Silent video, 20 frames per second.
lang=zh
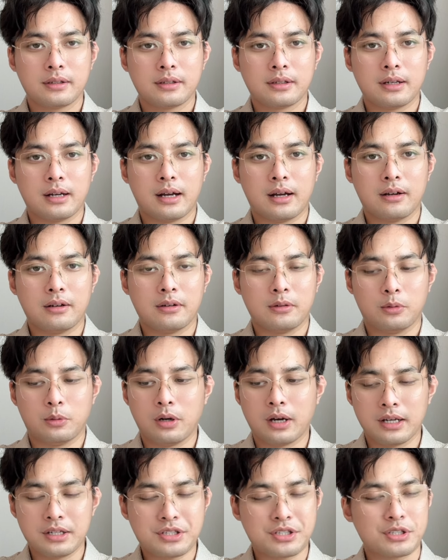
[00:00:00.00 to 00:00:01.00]
啊，
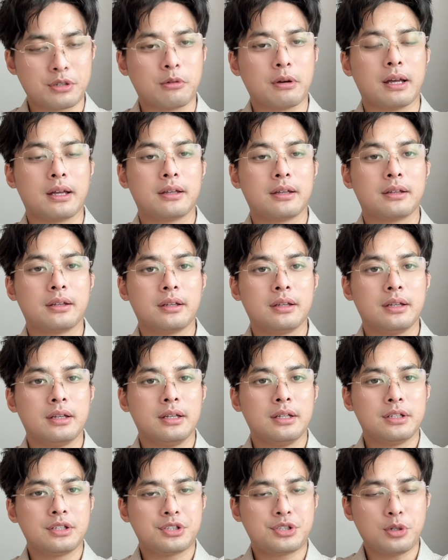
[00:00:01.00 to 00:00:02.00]
我很喜欢，
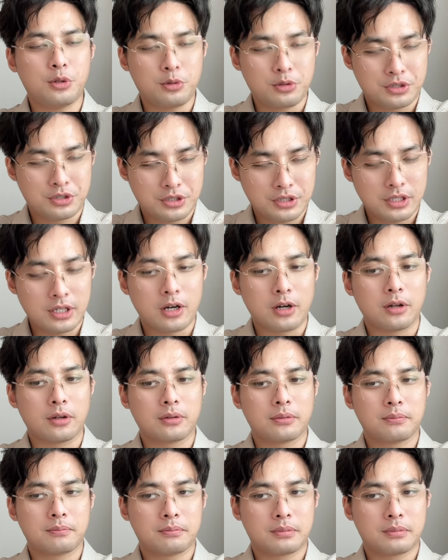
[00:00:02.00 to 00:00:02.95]
就是要